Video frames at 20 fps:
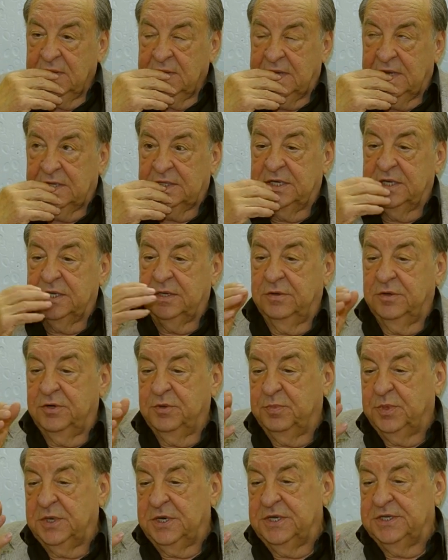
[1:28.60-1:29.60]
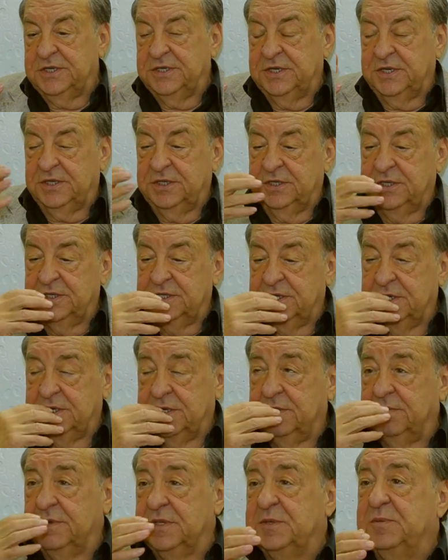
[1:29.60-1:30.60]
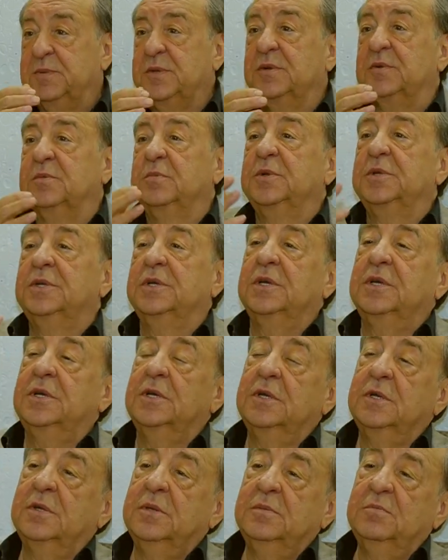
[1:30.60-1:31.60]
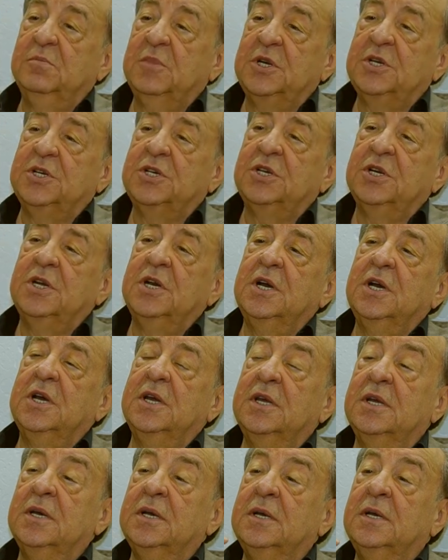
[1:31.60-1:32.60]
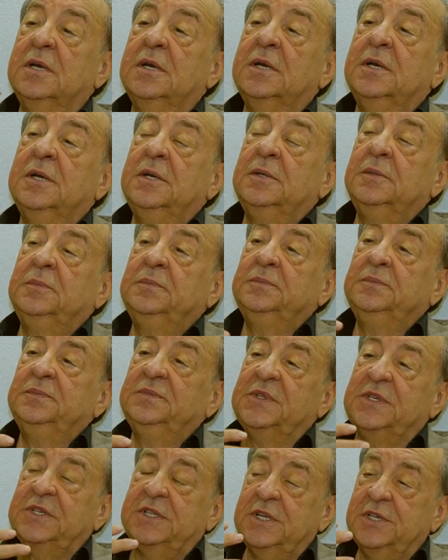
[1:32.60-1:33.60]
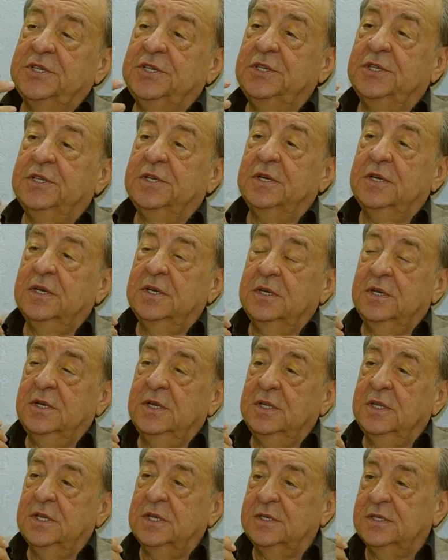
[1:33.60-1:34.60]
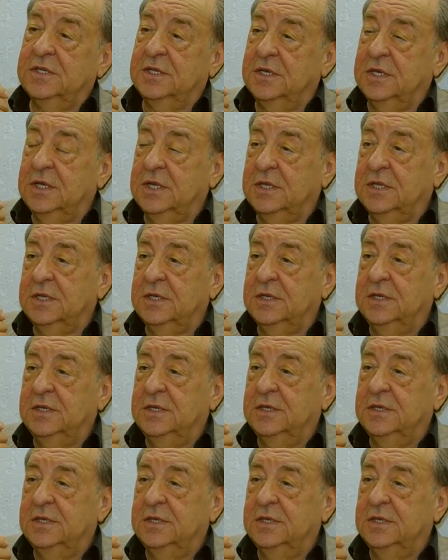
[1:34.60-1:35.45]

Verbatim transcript: когда я говорю праздник, это значит 21 будет такая большая, значительная для нас дата.